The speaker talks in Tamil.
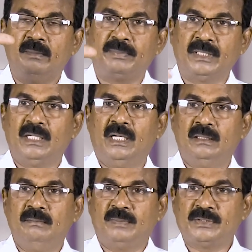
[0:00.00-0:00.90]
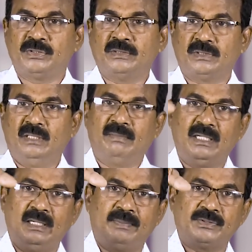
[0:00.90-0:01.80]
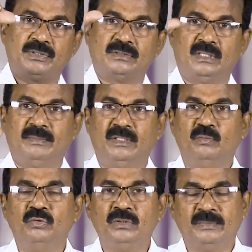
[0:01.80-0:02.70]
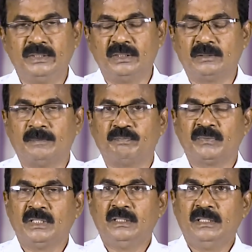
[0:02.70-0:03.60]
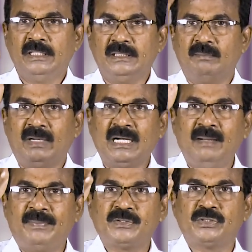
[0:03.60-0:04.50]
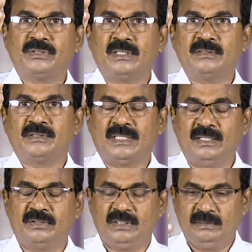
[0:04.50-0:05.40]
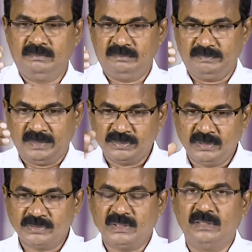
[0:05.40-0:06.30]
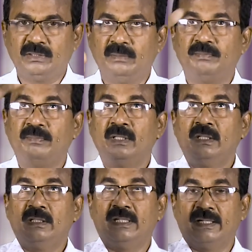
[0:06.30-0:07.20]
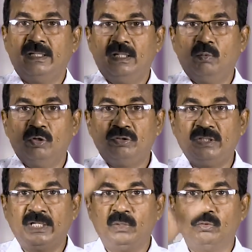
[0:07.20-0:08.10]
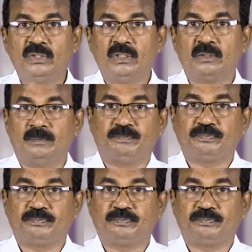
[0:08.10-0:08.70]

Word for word: பிரகாரம் பரிசுத்த ஸ்தலம் மகா பரிசுத்த ஸ்தலம் என்று மூன்று பகுதி இருக்கும் இந்த மகா பரிசுத்த ஸ்தலத்தையும் பரிசுத்த ஸ்தலத்தையும் இடையில் ஒரு திரை ஒன்று இருக்கும்